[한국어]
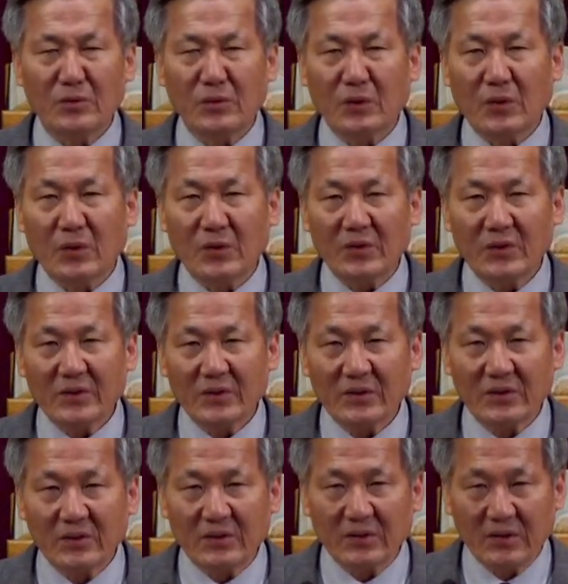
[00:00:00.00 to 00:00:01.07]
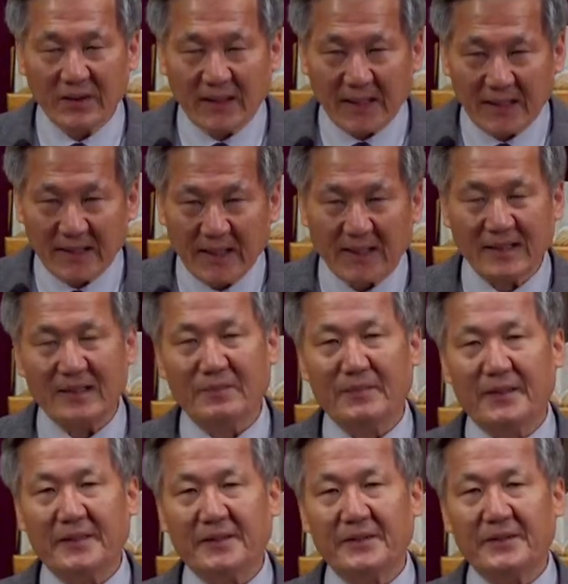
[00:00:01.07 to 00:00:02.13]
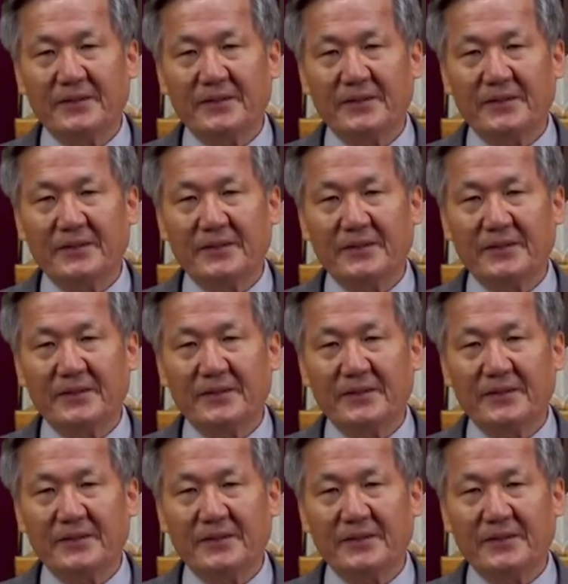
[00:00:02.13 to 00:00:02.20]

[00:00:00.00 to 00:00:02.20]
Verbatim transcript: 또 들어야 한다 그런 말이에요.